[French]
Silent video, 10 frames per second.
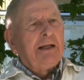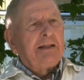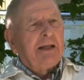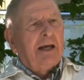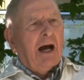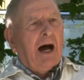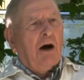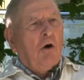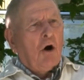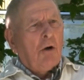il
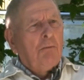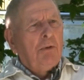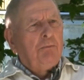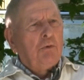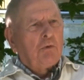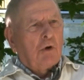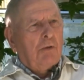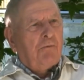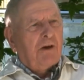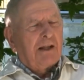était à Orbe
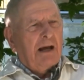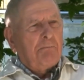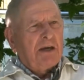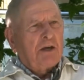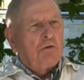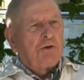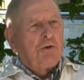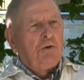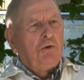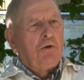pour faire
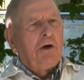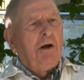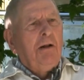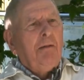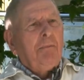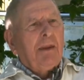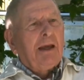l'apiculture,